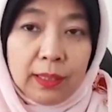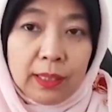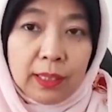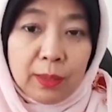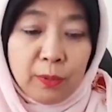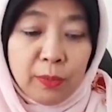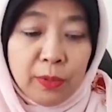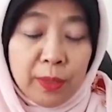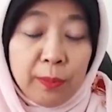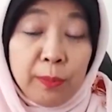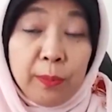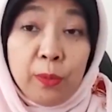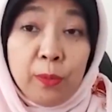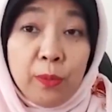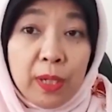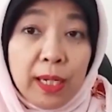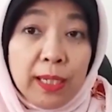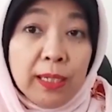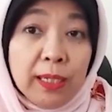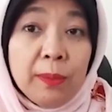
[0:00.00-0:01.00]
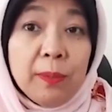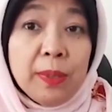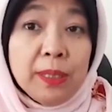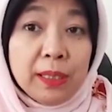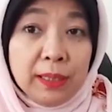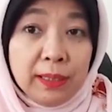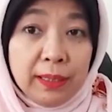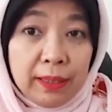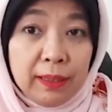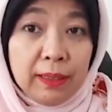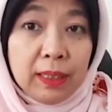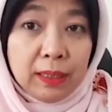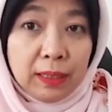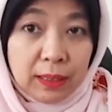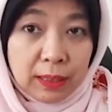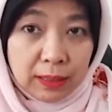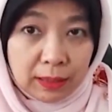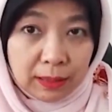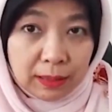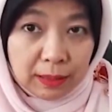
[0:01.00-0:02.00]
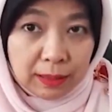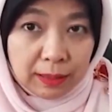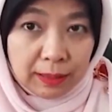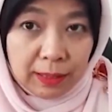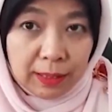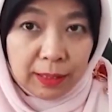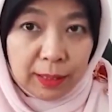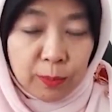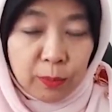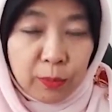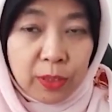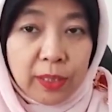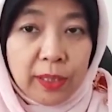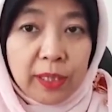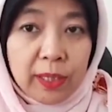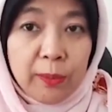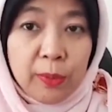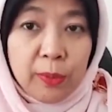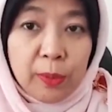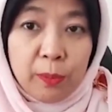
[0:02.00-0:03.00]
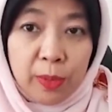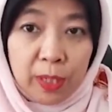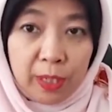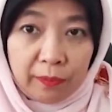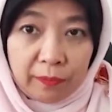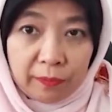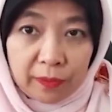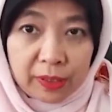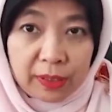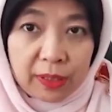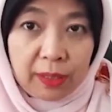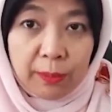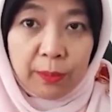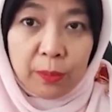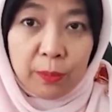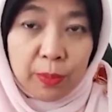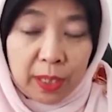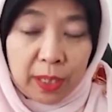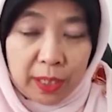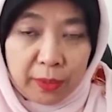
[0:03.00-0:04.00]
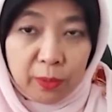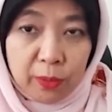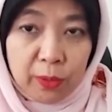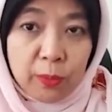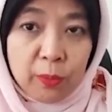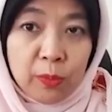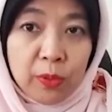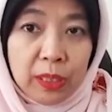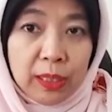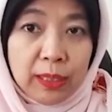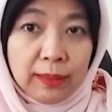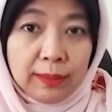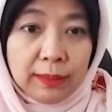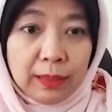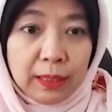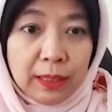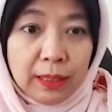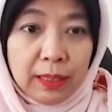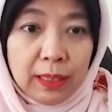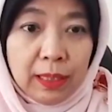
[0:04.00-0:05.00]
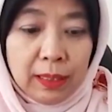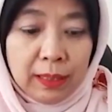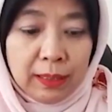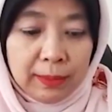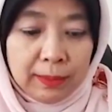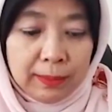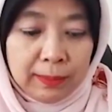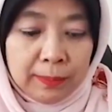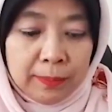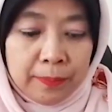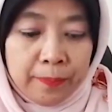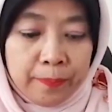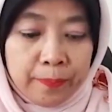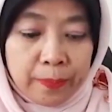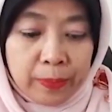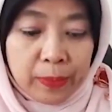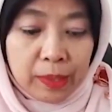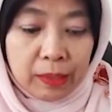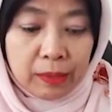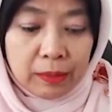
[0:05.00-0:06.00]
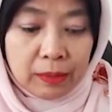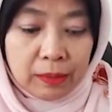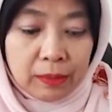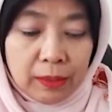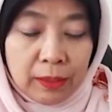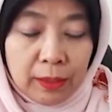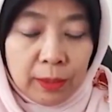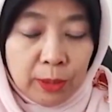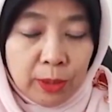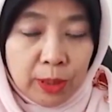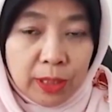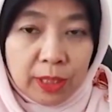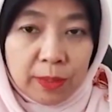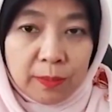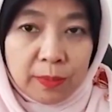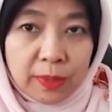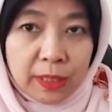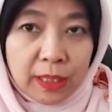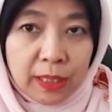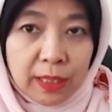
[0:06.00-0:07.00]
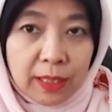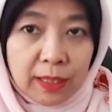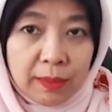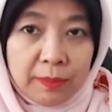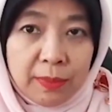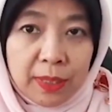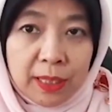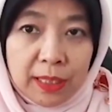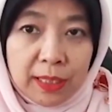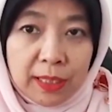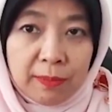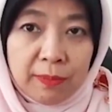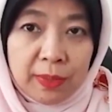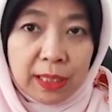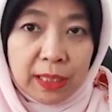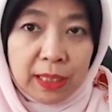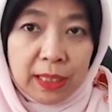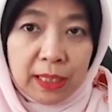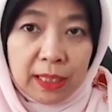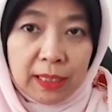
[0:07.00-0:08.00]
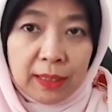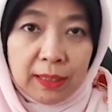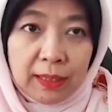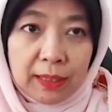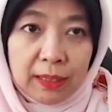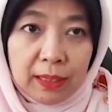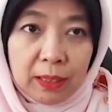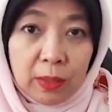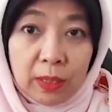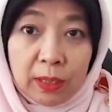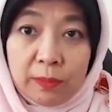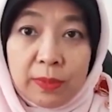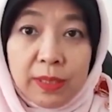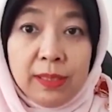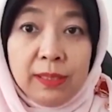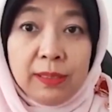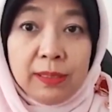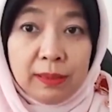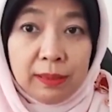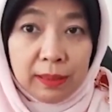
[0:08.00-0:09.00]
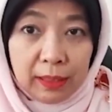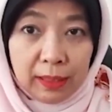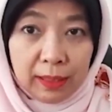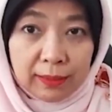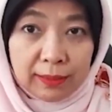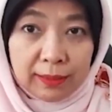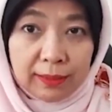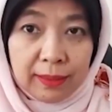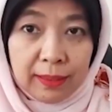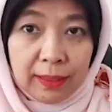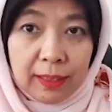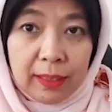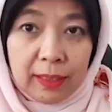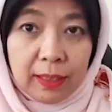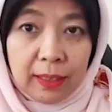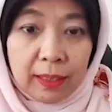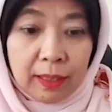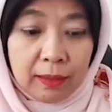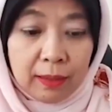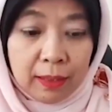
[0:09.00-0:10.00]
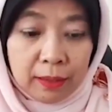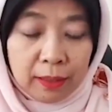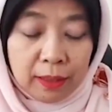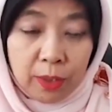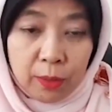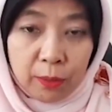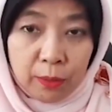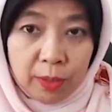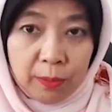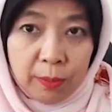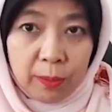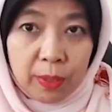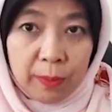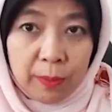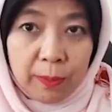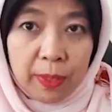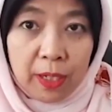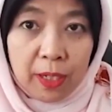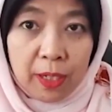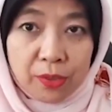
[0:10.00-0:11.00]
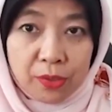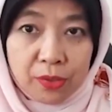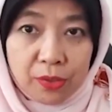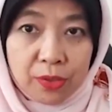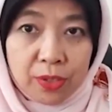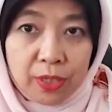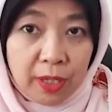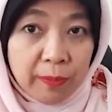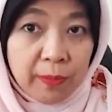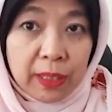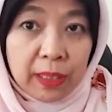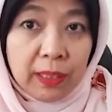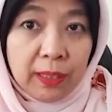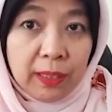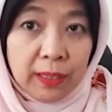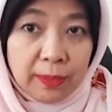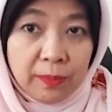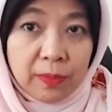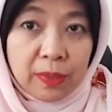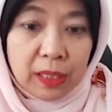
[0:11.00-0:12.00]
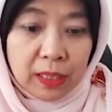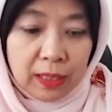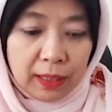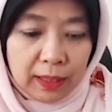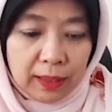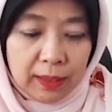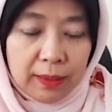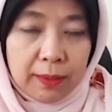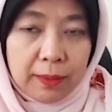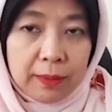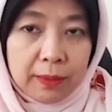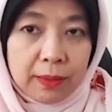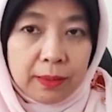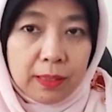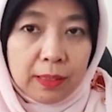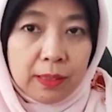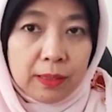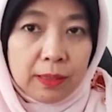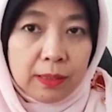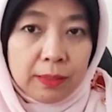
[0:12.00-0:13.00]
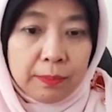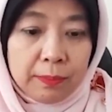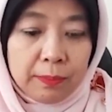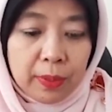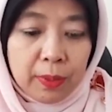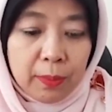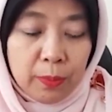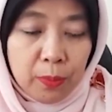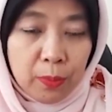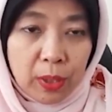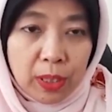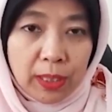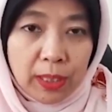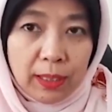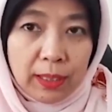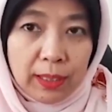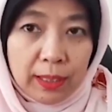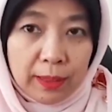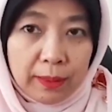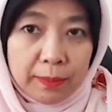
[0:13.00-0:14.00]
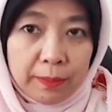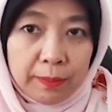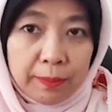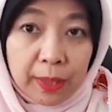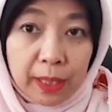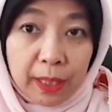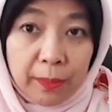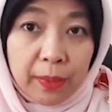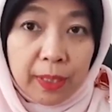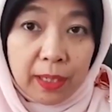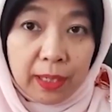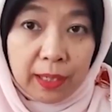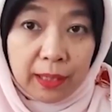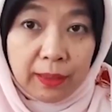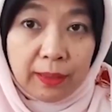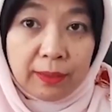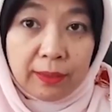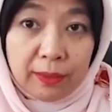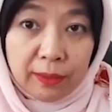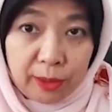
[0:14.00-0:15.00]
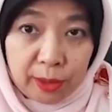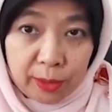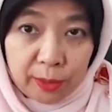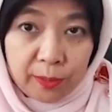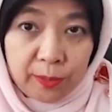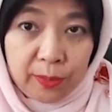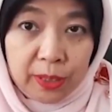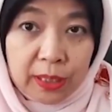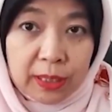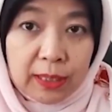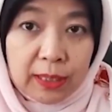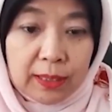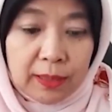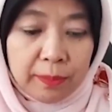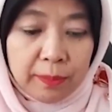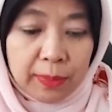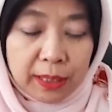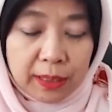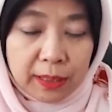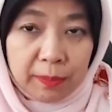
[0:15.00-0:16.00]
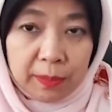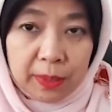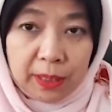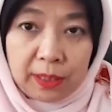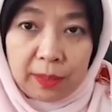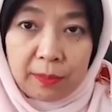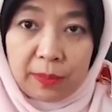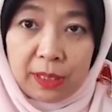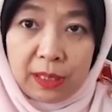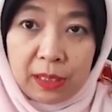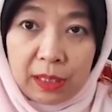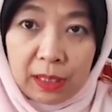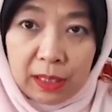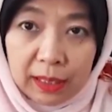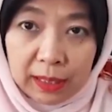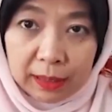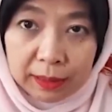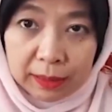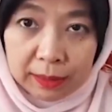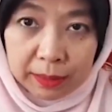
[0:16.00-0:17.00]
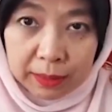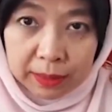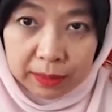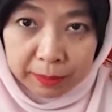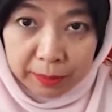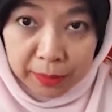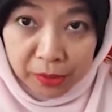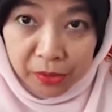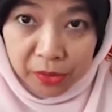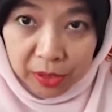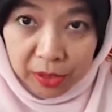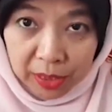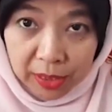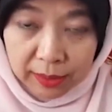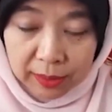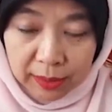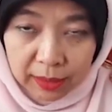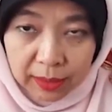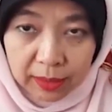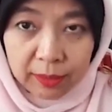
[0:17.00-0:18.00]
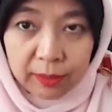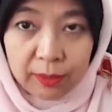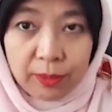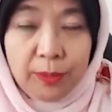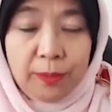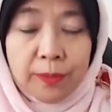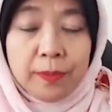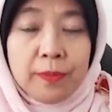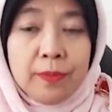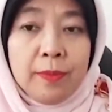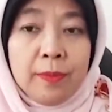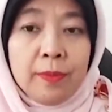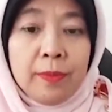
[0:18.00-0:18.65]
Kemudian perubahan apa saja yang terjadi, hmm. mulai dari perubahan fisik, perubahan hormonal sehingga Eh, itu tidak menjadikan bagian-bagian orang jadi stres. Okay. Kita ketahui beberapa kasus di Amerika misalnya uh, perempuan dengan premenarche syndrome masa-masa hmm. menjelang uh, menstruasi itu hmm.